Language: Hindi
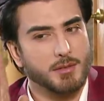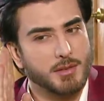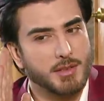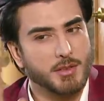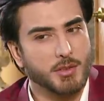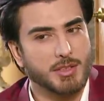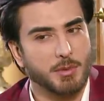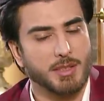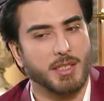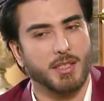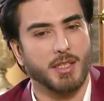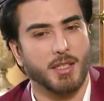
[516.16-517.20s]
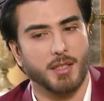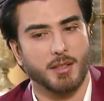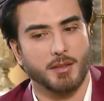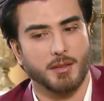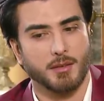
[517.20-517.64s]
चीज़ को समझने का
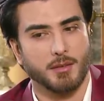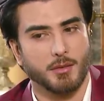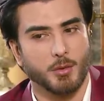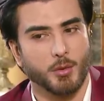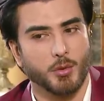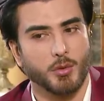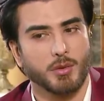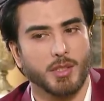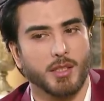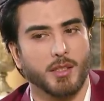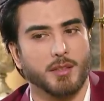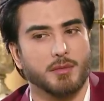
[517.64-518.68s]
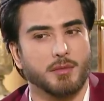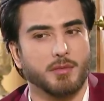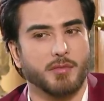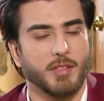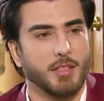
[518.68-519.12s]
लोगों को कि
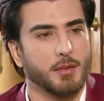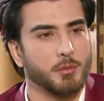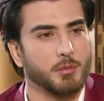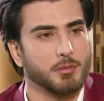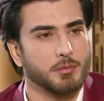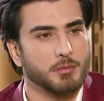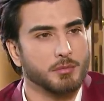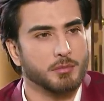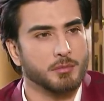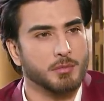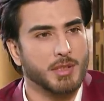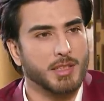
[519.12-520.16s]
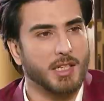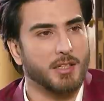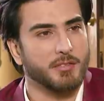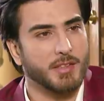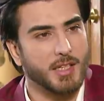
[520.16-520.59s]
फिल्म की
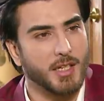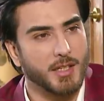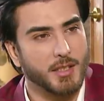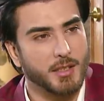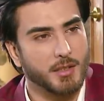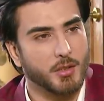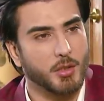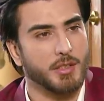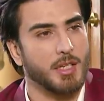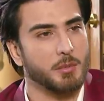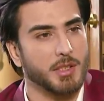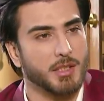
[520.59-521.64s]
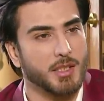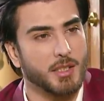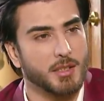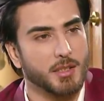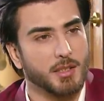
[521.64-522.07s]
क्राफ्ट क्या है और ड्रामा क्या
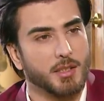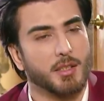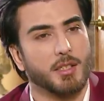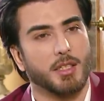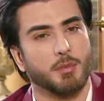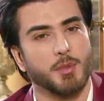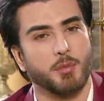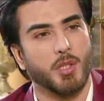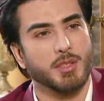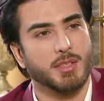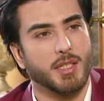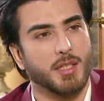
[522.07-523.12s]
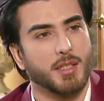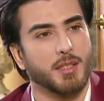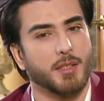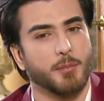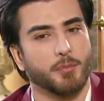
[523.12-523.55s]
है अभी बहुत सारा
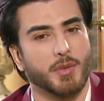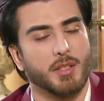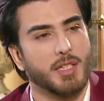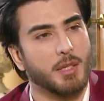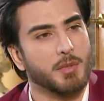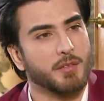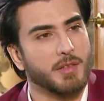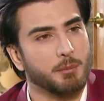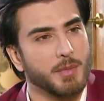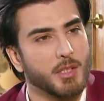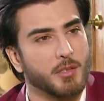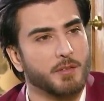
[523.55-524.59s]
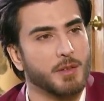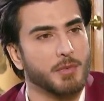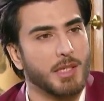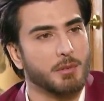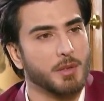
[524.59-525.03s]
ड्रामा फिल्म में और
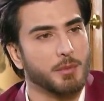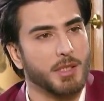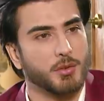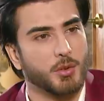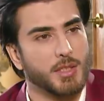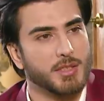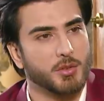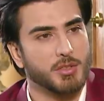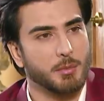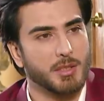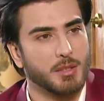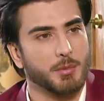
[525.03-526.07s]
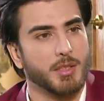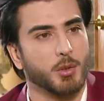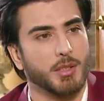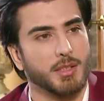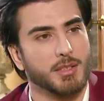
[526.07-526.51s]
फिल्म ड्रामे में है थोड़ा सा कुछ अमलगमेट
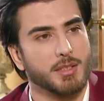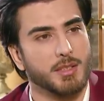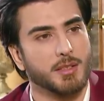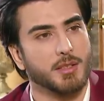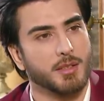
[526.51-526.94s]
हो रही हैं चीज़ें